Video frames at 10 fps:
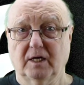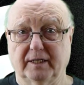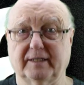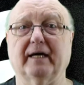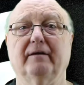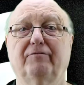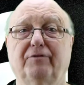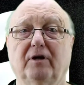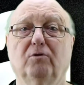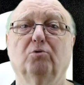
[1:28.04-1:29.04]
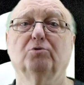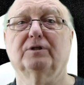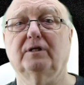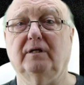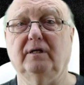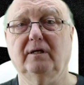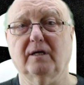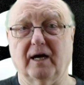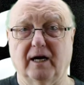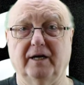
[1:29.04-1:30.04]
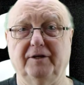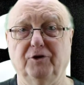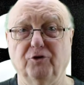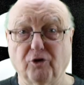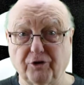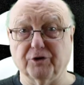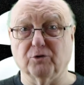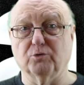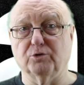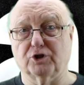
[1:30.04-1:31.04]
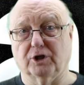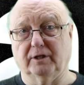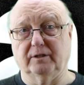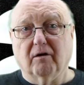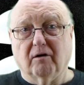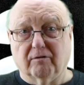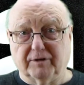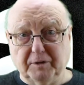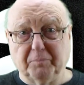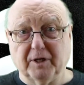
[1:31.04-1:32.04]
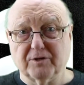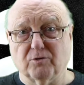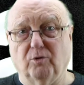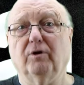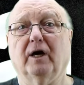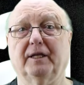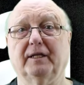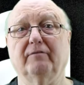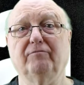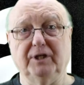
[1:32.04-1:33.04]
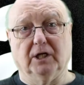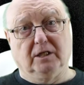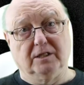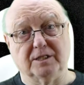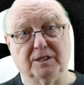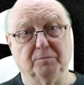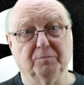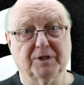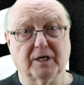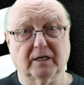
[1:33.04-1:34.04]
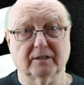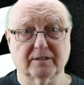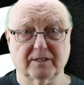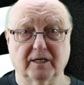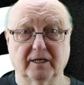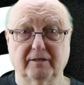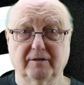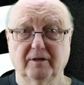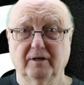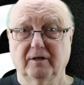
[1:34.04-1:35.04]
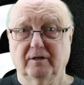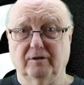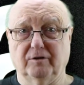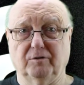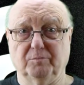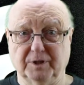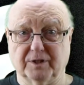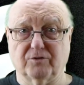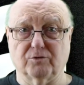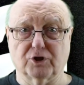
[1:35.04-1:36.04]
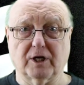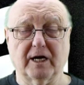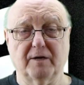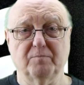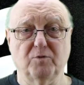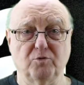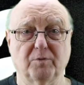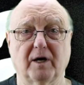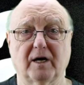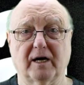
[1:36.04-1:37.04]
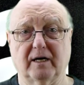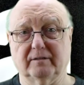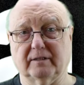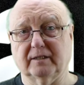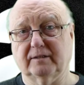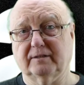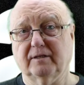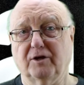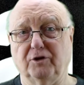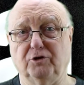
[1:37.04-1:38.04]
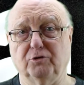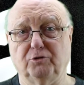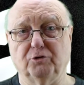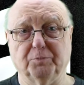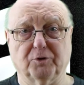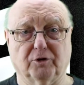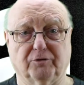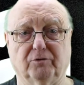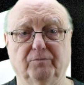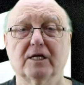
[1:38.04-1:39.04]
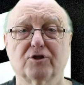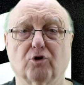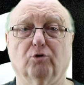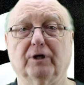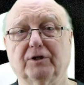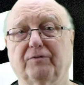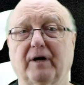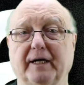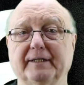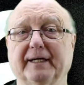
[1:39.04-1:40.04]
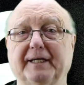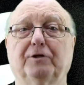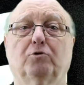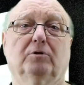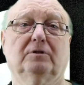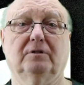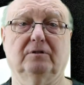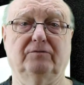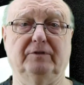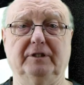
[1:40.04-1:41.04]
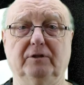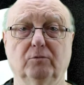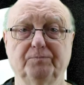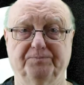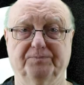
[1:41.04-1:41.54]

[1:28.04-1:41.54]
Dann verlose ich einen neuen Gutschein. Und die Person hat dann wieder sieben Tage Zeit, äh, mir zu schreiben über das YouTube-Konto. So, das war ein recht kurzes Video.